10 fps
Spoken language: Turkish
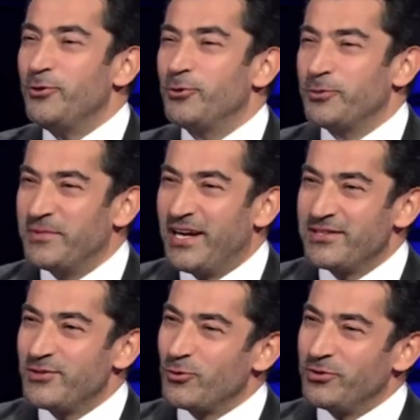biliyorum
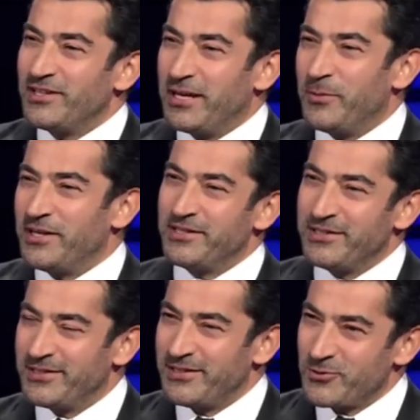dersiniz onda da hemen
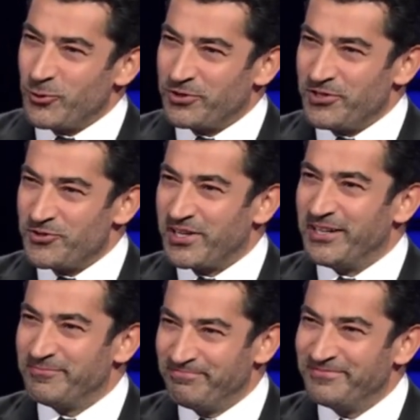yanıldığınız ortaya Olur.
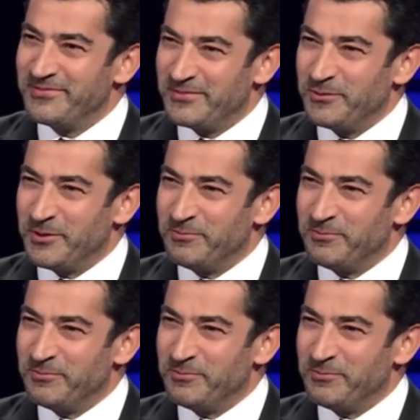çıkar. Değil mi?